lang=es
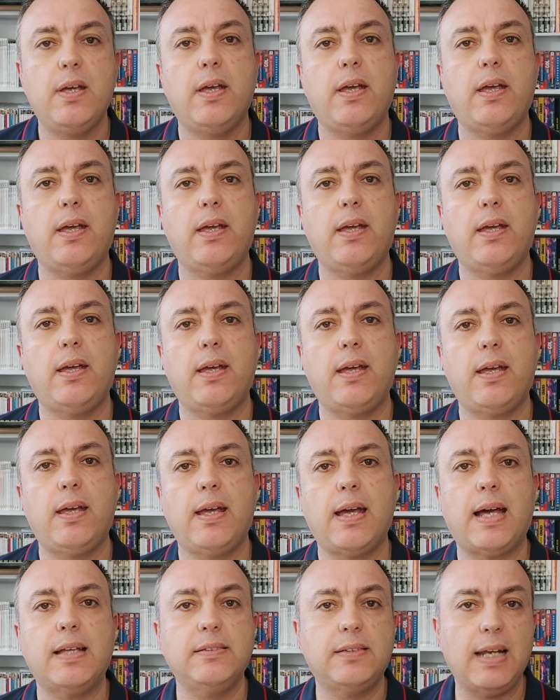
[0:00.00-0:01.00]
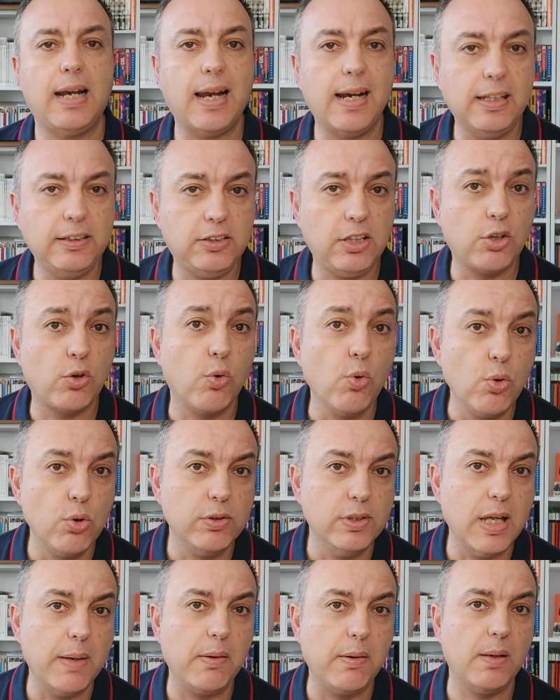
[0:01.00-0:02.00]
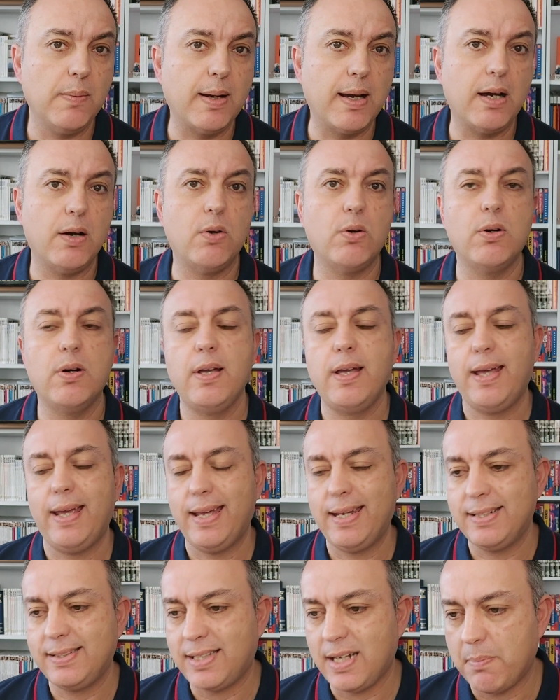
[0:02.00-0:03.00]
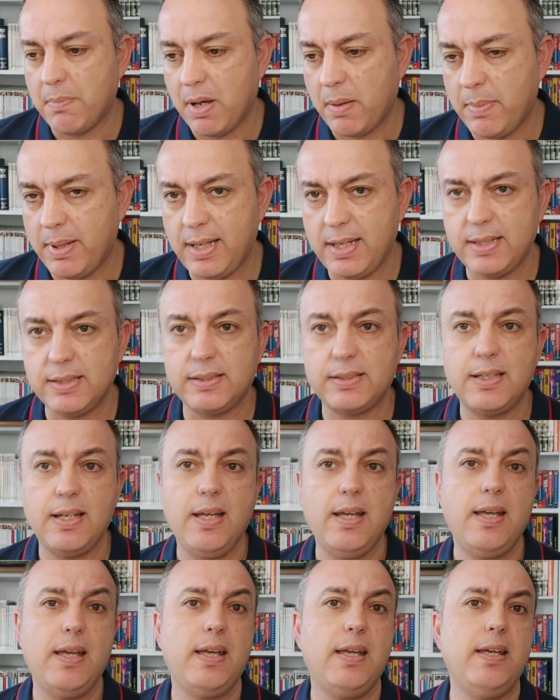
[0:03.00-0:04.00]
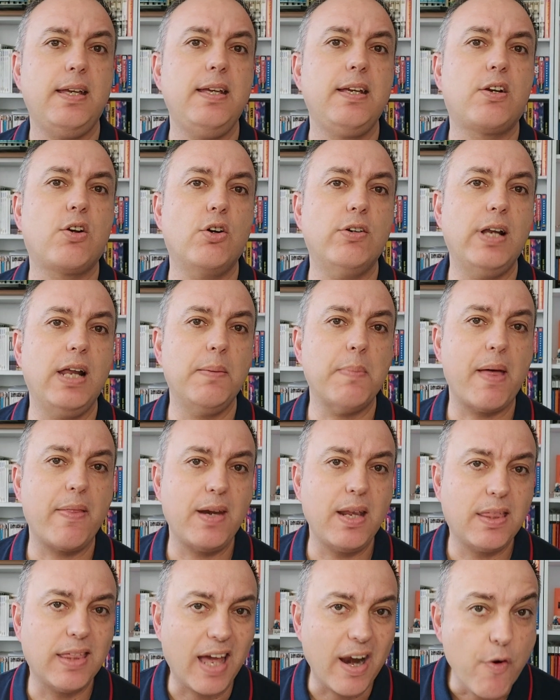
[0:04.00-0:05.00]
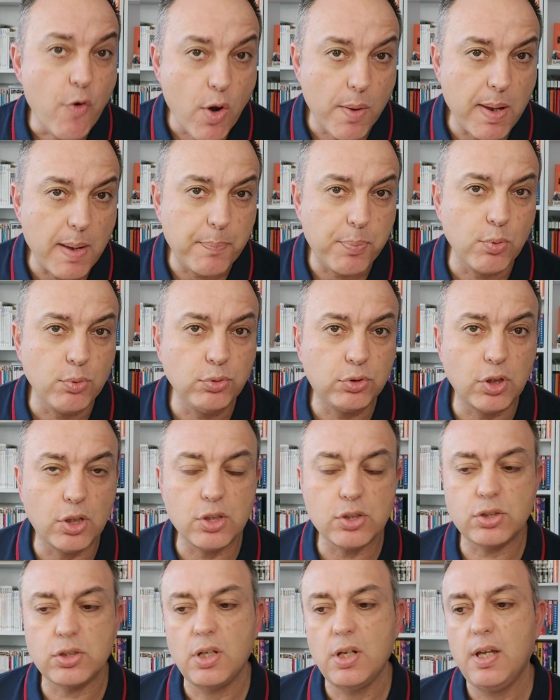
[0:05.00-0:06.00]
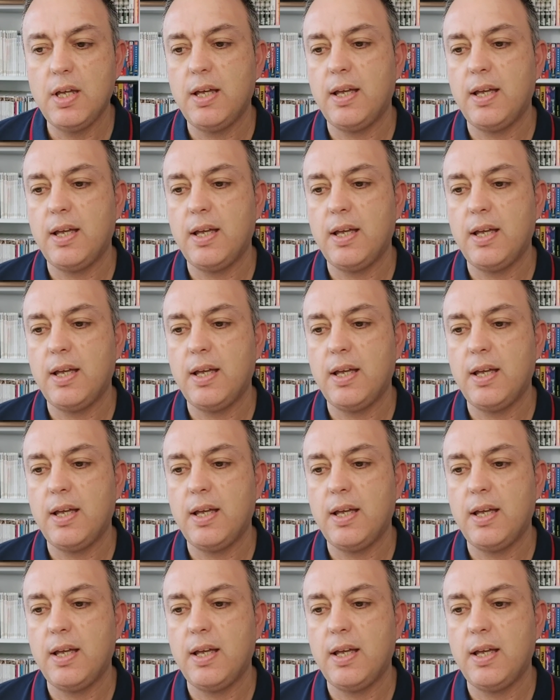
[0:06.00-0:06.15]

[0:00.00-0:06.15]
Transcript: eh, ante el Athletic Club de Bilbao en San Mamés y con el Madrid a 9 puntos,